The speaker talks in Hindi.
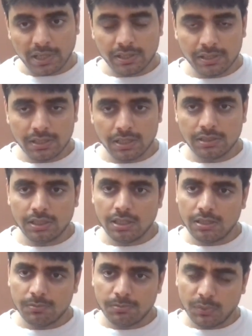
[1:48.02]
पकड़ी जाती
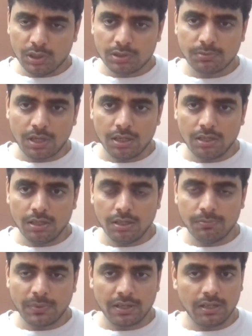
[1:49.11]
है पुलिस
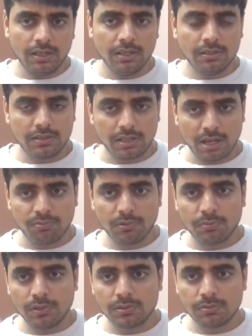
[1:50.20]
वाले पकड़ लें
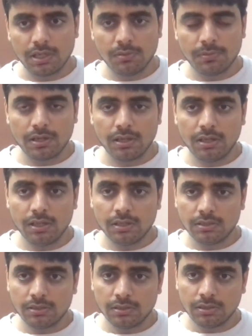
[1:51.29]
ट्रैफिक पुलिस वाले पकड़
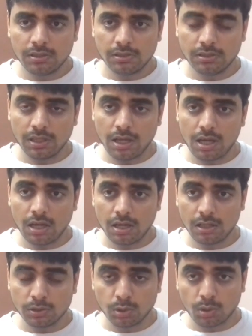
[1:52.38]
लें या
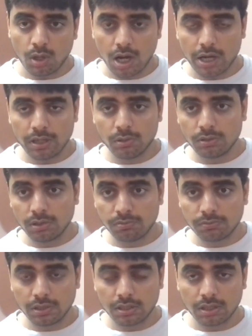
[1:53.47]
जो आरटीओ
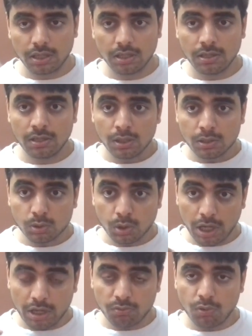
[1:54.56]
दफ्तर के
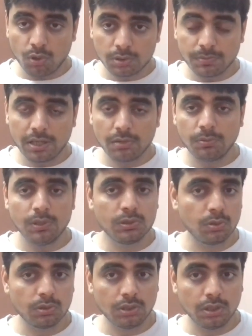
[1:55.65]
जो एनफोर्समेंट
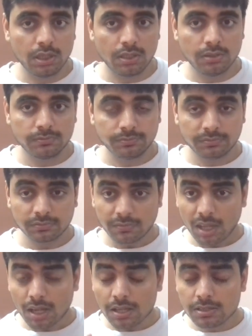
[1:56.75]
पुलिस होती है
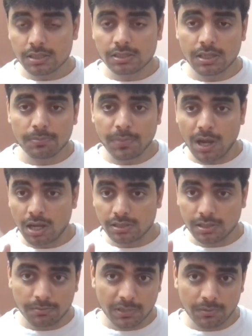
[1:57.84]
जिसे
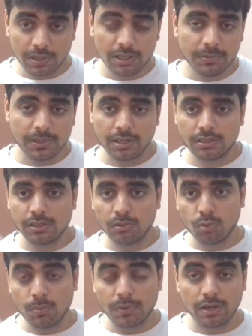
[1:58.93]
पाँच नंबर वाले भी कहते
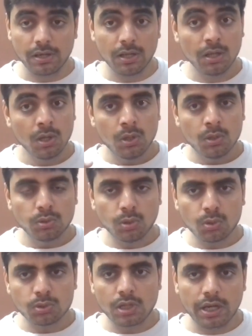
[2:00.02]
हैं वो पकड़ लें
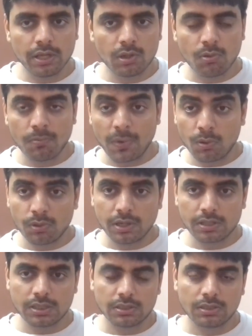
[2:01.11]
तो उस गाड़ी को बाउंड
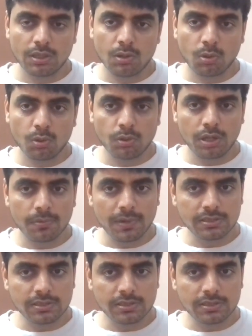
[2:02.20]
कर सकते हैं और उनके